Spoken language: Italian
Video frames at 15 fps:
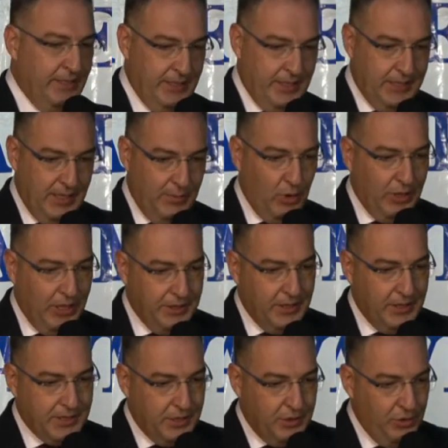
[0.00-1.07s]
Siamo grati
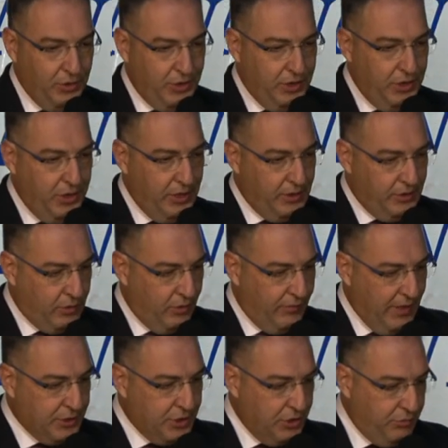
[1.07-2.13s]
al Signore di
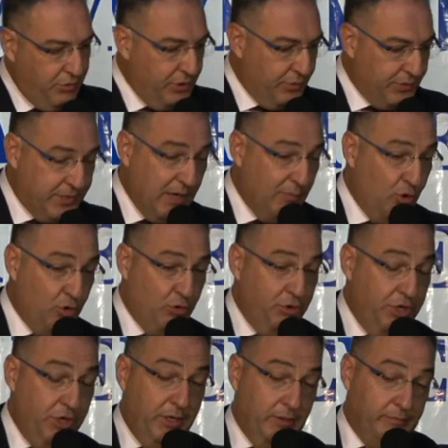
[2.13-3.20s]
trovarci qui, non siamo
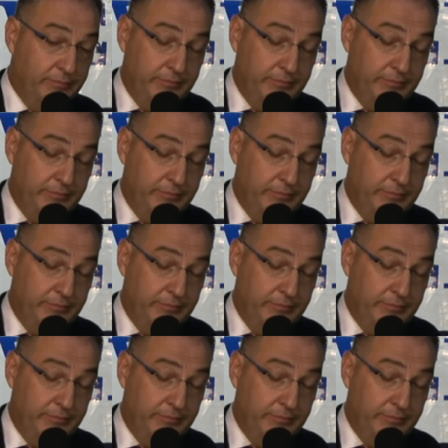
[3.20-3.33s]
qui,